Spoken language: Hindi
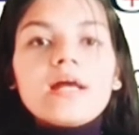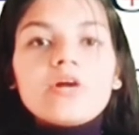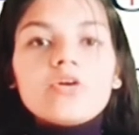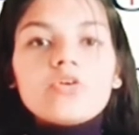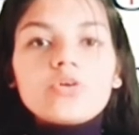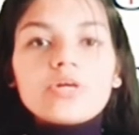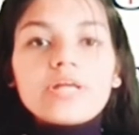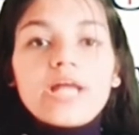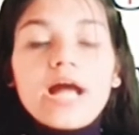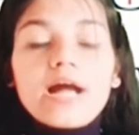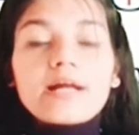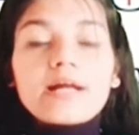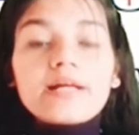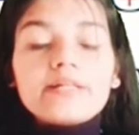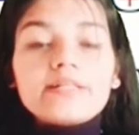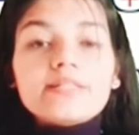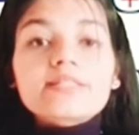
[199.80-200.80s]
को यहाँ
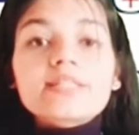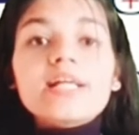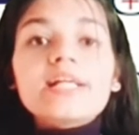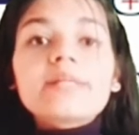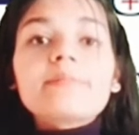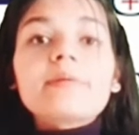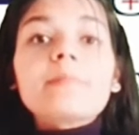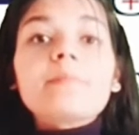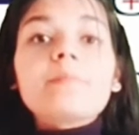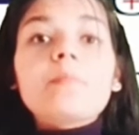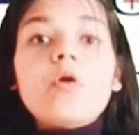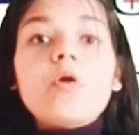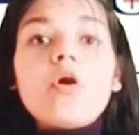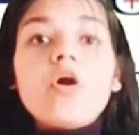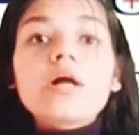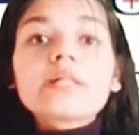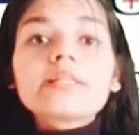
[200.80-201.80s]
का रिज़ल्ट भी
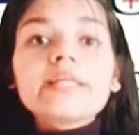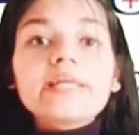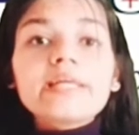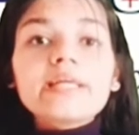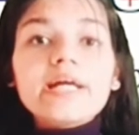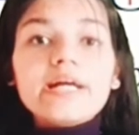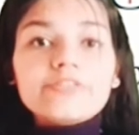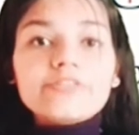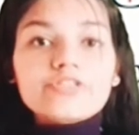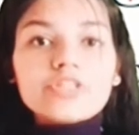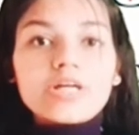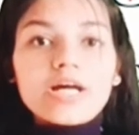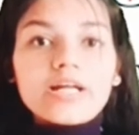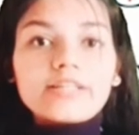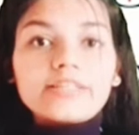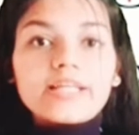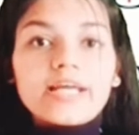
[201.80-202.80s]
बहुत ही अच्छा
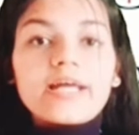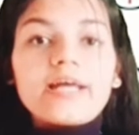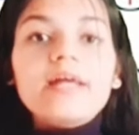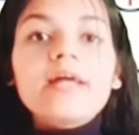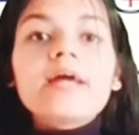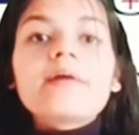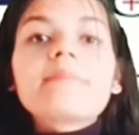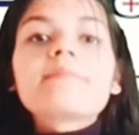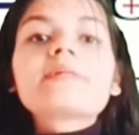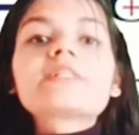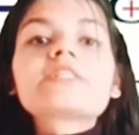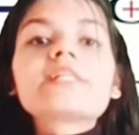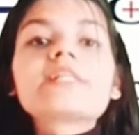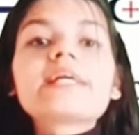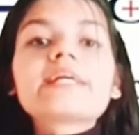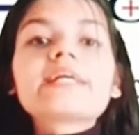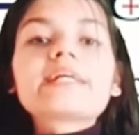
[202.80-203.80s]
आता है
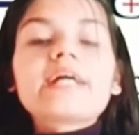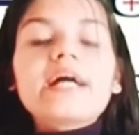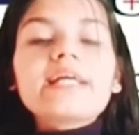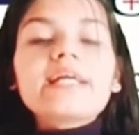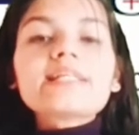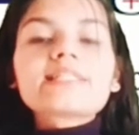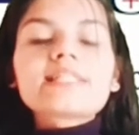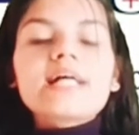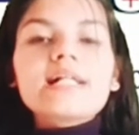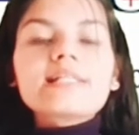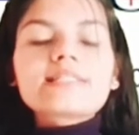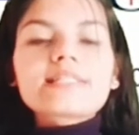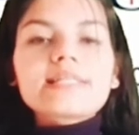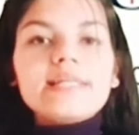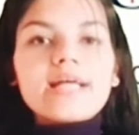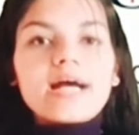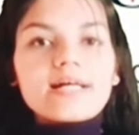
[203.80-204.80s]
पिछले कई साल
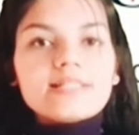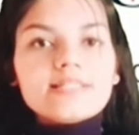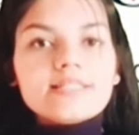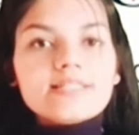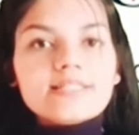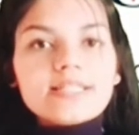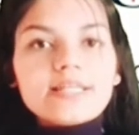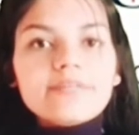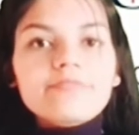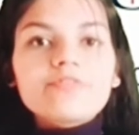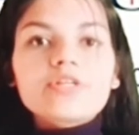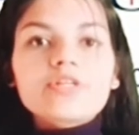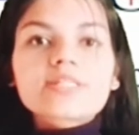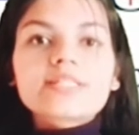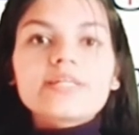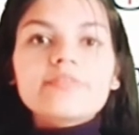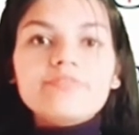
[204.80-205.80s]
से यहाँ से सिर्फ और
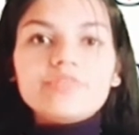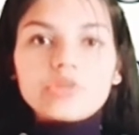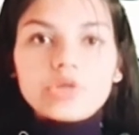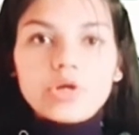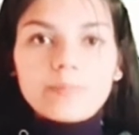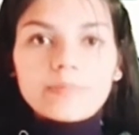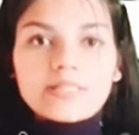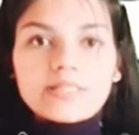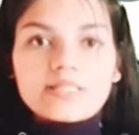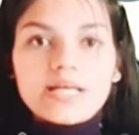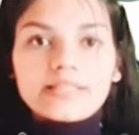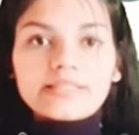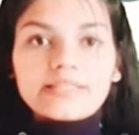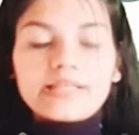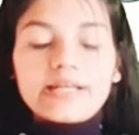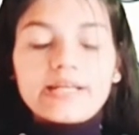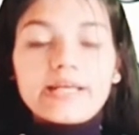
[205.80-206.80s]
सिर्फ टॉपर्स
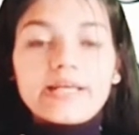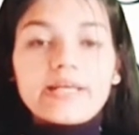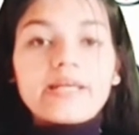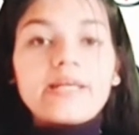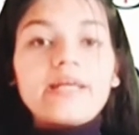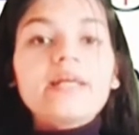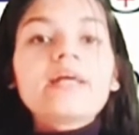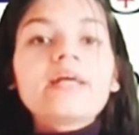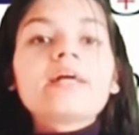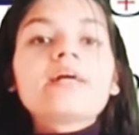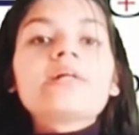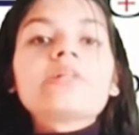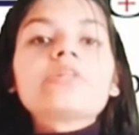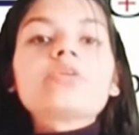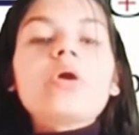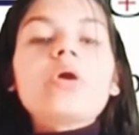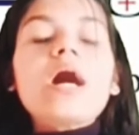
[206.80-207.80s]
आते रहे हैं
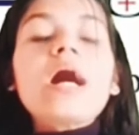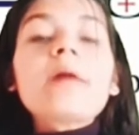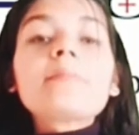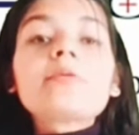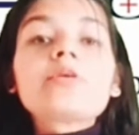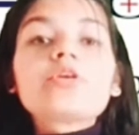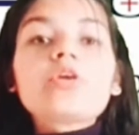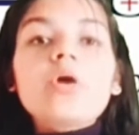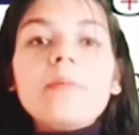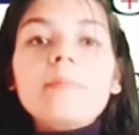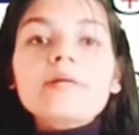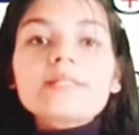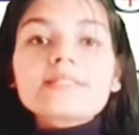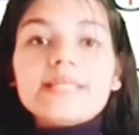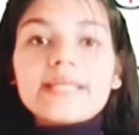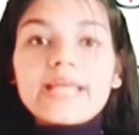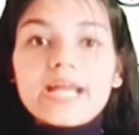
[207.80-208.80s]
तो आप
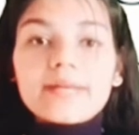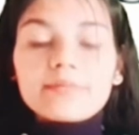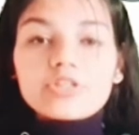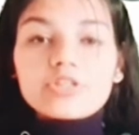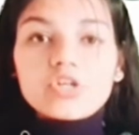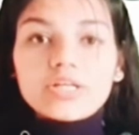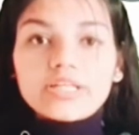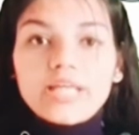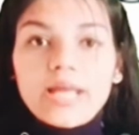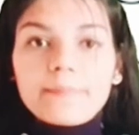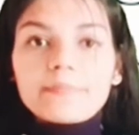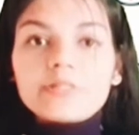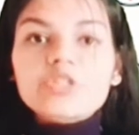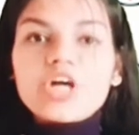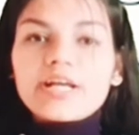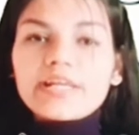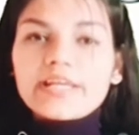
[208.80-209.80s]
टॉपर्स अकेडमी डॉट ऐप
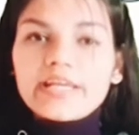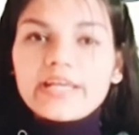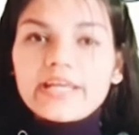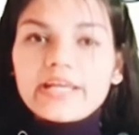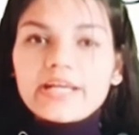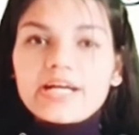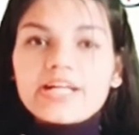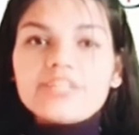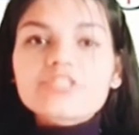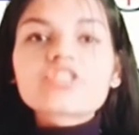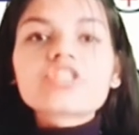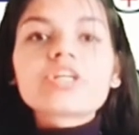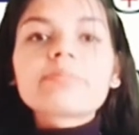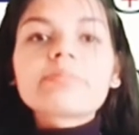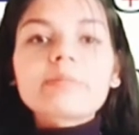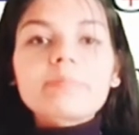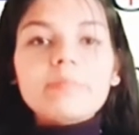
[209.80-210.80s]
पर जाके एक
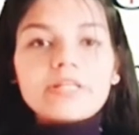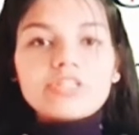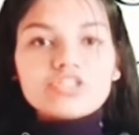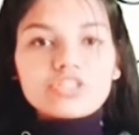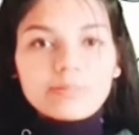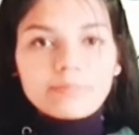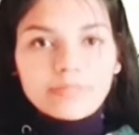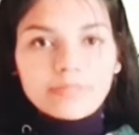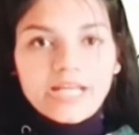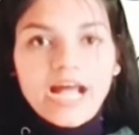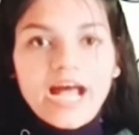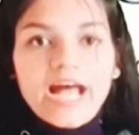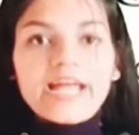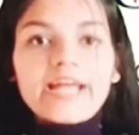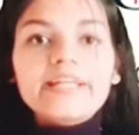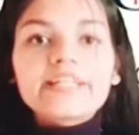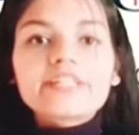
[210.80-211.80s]
अच्छी प्रिपरेशन अपने
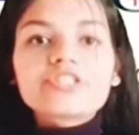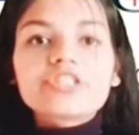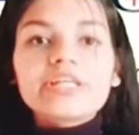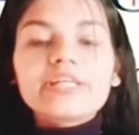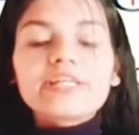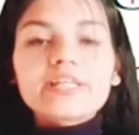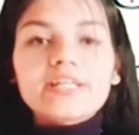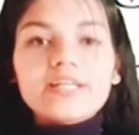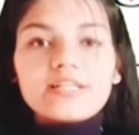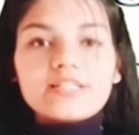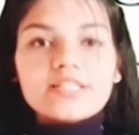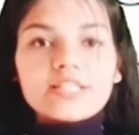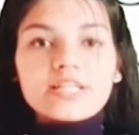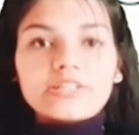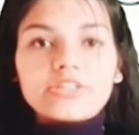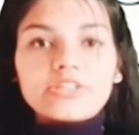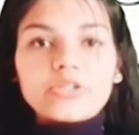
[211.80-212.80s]
आई आई टी की कर
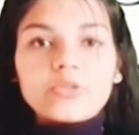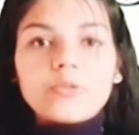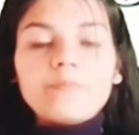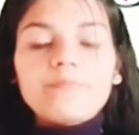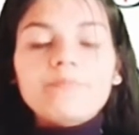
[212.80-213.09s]
सकते हो